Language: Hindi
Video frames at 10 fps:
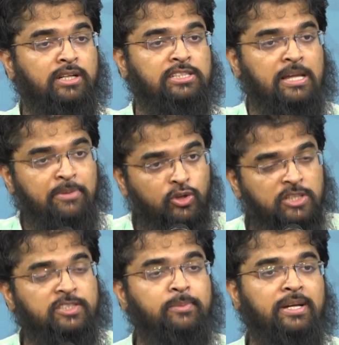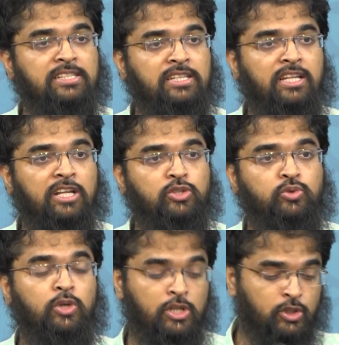इस्लामिक यूनिवर्सिटी में कैसा डालना
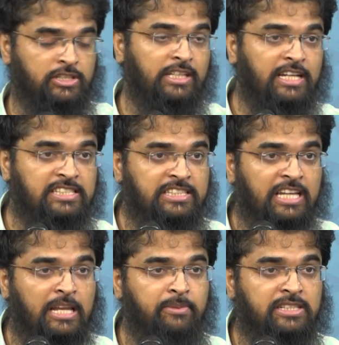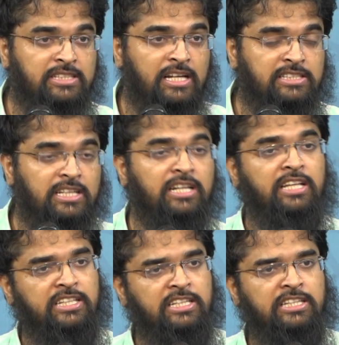उसको उसके बाद असरी तालीम कैसा हासिल
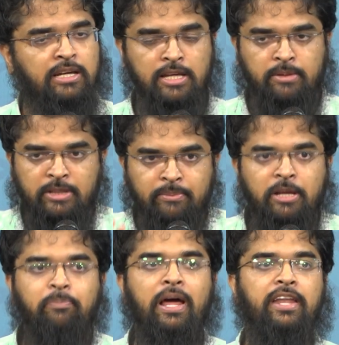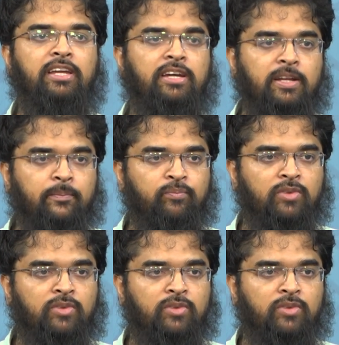करना दीनी मतलब एक प्लानिंग करे